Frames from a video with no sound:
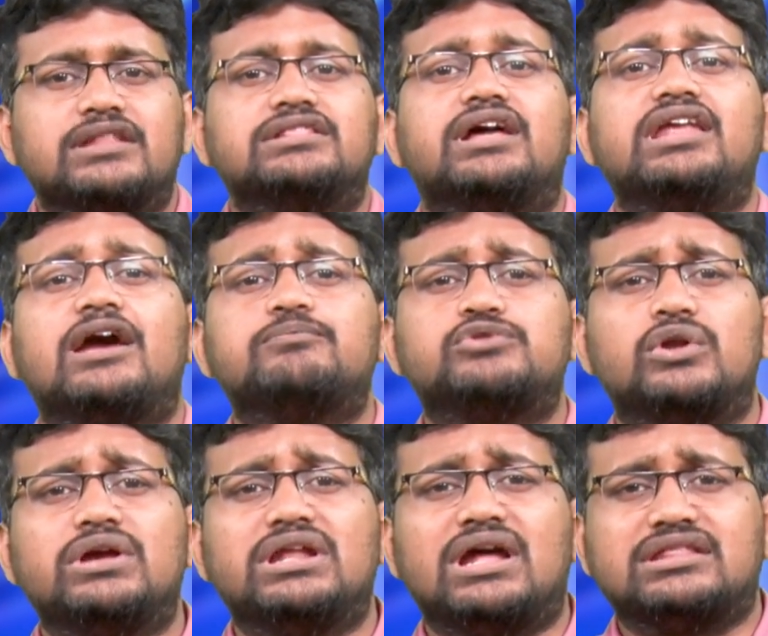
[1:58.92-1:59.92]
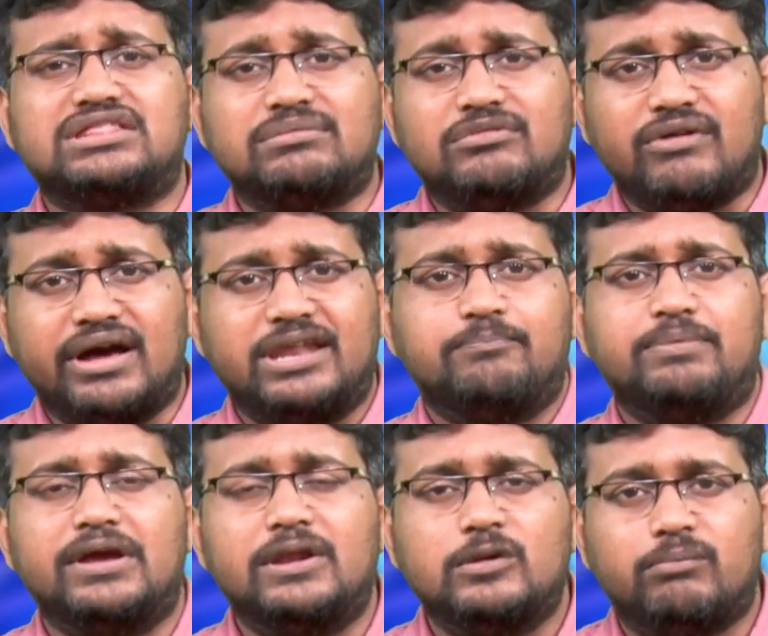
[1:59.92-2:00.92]
దర్యాప్తులో ఇలా తమ వారి
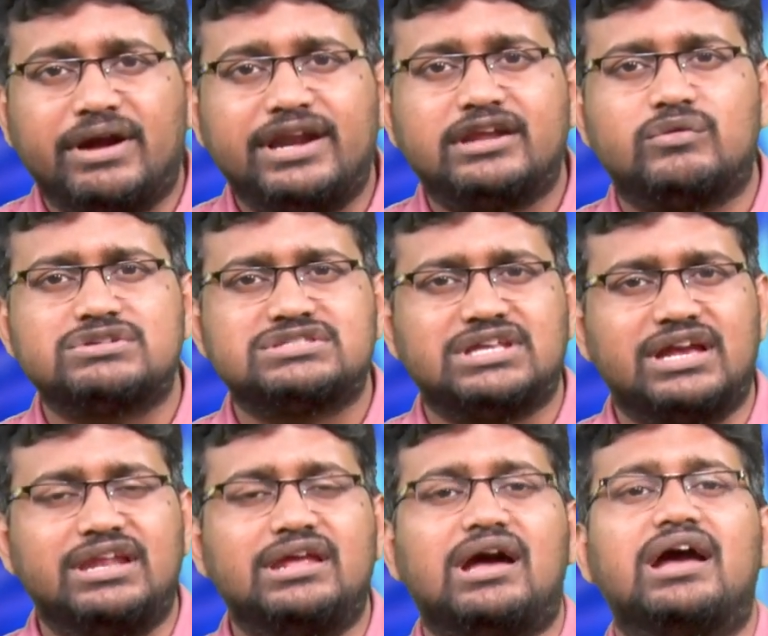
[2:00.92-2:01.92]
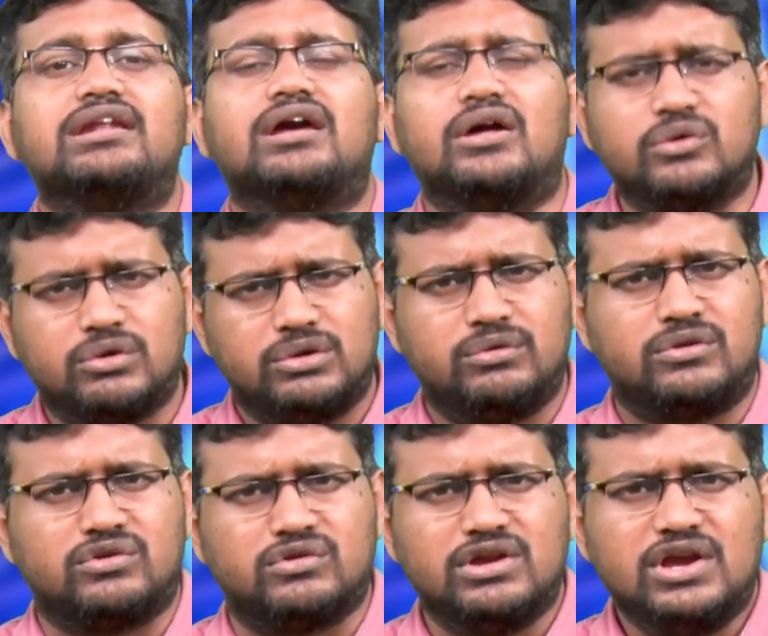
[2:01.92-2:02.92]
పేర్లు బయటకు వస్తాయని ఆయన అనుకుని ఉండరు